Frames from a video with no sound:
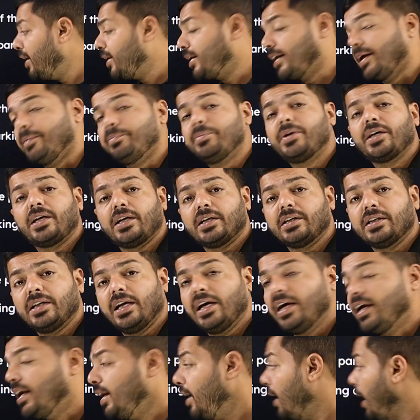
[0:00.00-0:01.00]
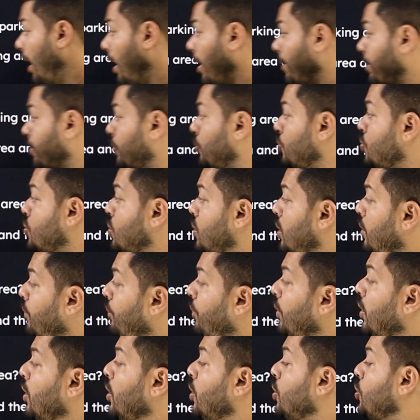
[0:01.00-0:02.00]
अटेम्प्ट करना है आपको
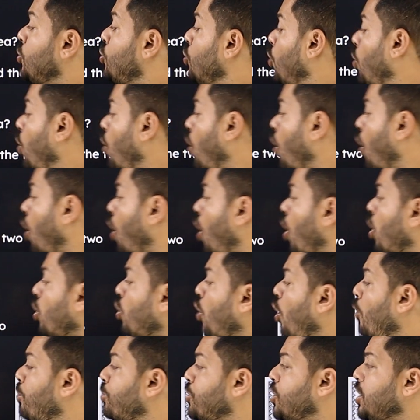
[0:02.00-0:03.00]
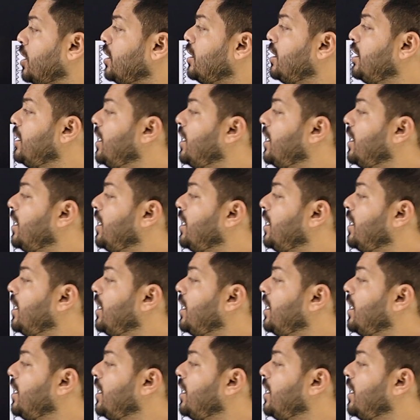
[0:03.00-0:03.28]
सिर्फ जो और ऑप्शन